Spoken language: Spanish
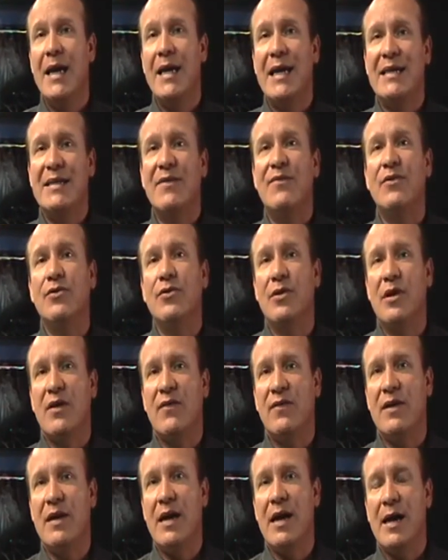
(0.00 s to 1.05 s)
Que esa
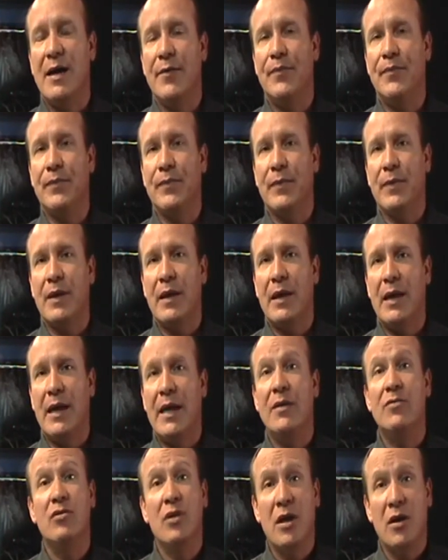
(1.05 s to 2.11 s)
fotografía
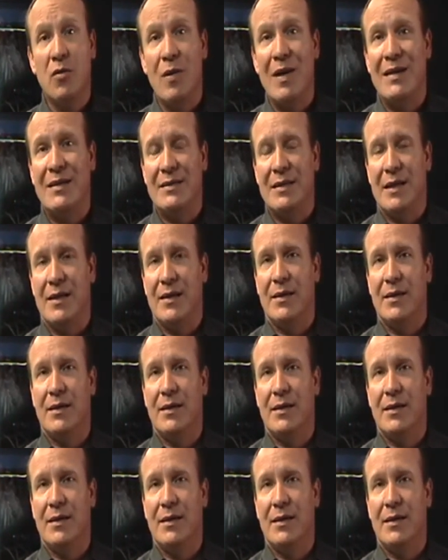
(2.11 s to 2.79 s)
es una encuesta,